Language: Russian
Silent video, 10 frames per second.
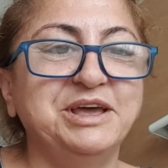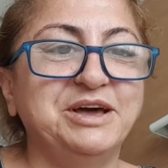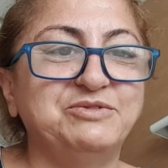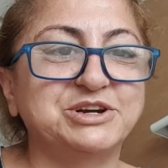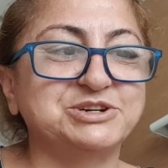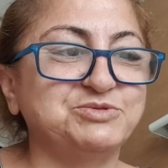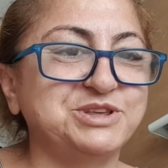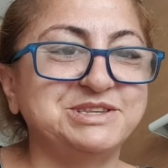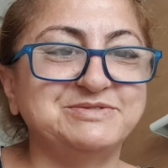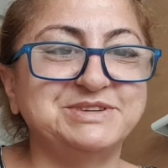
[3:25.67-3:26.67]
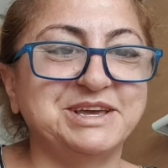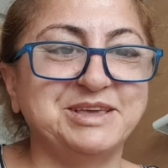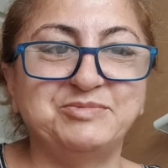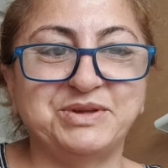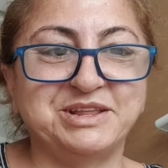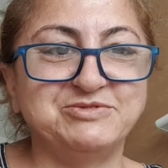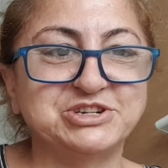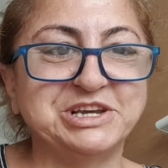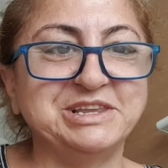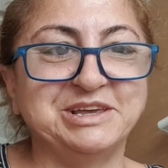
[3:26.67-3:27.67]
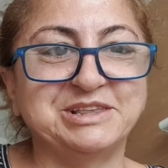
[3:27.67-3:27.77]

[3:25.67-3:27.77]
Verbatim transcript: ваши вот эти всякие передвижения,